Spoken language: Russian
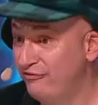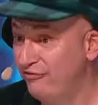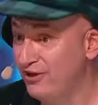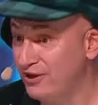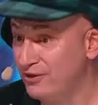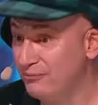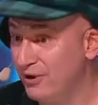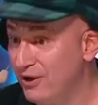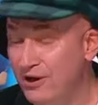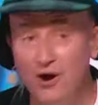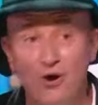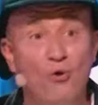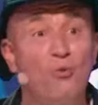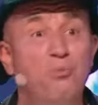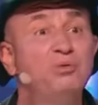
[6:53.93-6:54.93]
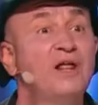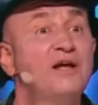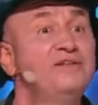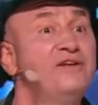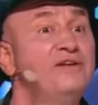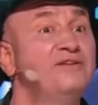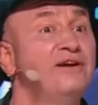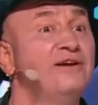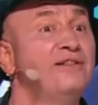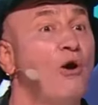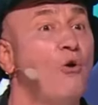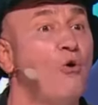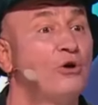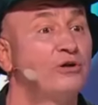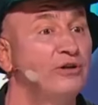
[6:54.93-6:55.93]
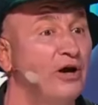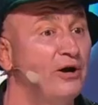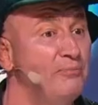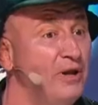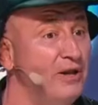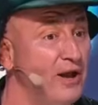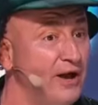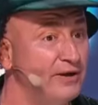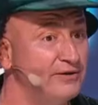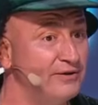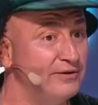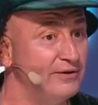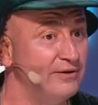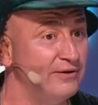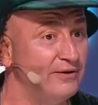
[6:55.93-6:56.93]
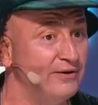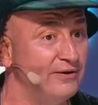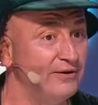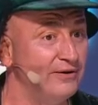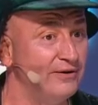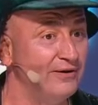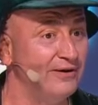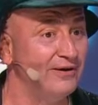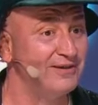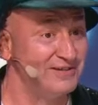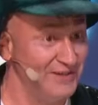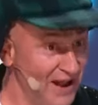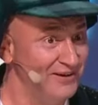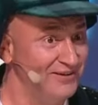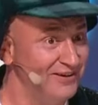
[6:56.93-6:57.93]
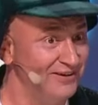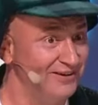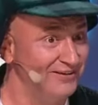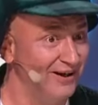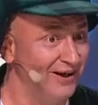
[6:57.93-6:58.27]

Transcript: фирмы, уплотнитель на окнах менять. Знаете их,